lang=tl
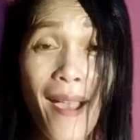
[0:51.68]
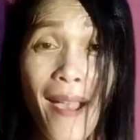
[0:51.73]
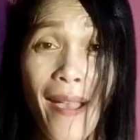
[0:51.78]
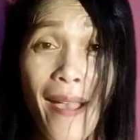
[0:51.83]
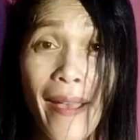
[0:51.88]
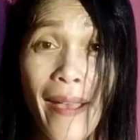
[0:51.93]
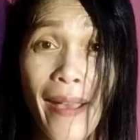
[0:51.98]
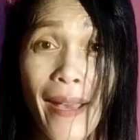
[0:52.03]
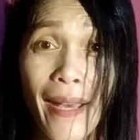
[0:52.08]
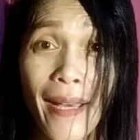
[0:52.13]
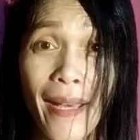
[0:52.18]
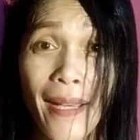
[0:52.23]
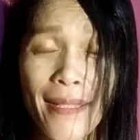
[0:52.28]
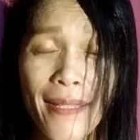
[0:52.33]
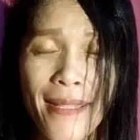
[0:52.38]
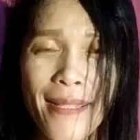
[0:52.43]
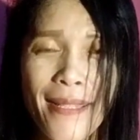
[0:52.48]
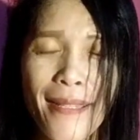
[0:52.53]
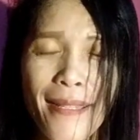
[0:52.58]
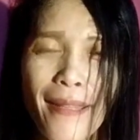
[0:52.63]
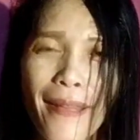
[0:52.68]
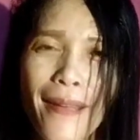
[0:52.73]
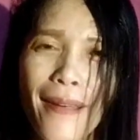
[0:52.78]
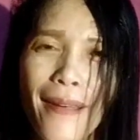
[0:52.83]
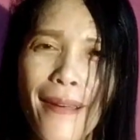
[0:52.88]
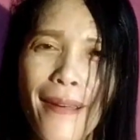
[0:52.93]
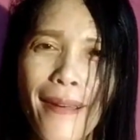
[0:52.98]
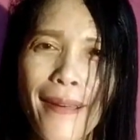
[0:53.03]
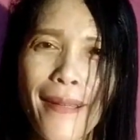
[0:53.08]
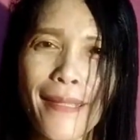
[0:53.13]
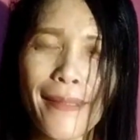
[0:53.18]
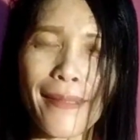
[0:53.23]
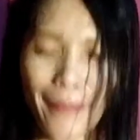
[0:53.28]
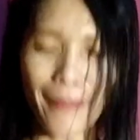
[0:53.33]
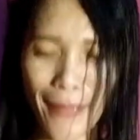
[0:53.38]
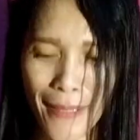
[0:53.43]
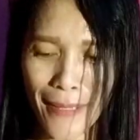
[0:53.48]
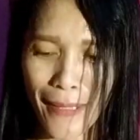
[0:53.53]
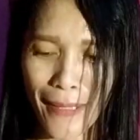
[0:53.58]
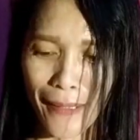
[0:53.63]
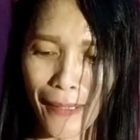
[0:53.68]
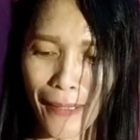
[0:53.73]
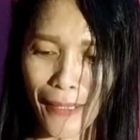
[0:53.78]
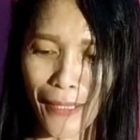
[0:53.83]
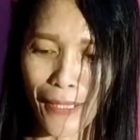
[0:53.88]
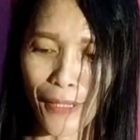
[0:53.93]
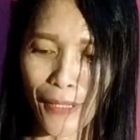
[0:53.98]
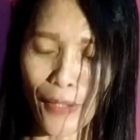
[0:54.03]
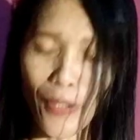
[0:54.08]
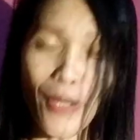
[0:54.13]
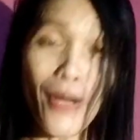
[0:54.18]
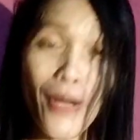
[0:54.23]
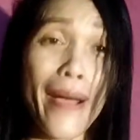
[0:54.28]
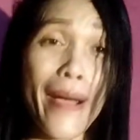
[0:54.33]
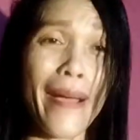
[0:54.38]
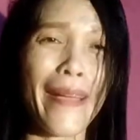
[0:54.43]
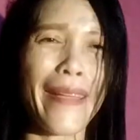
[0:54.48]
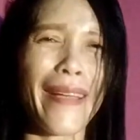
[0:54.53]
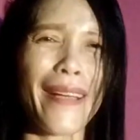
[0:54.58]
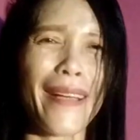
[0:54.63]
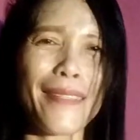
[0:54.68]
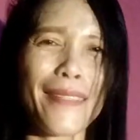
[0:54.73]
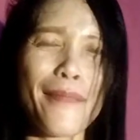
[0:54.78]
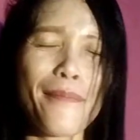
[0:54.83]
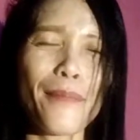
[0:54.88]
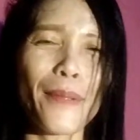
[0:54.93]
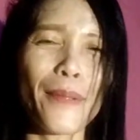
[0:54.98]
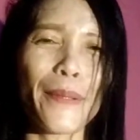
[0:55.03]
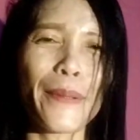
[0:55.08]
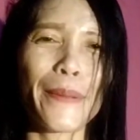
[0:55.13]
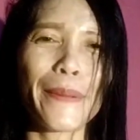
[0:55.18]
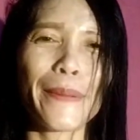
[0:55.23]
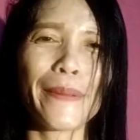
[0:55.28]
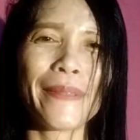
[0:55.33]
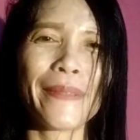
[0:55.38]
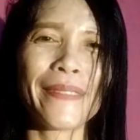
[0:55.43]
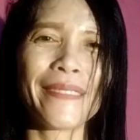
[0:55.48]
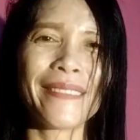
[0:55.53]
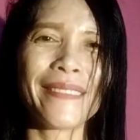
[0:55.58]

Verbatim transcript: At sa mga sandaling ito ay atin pong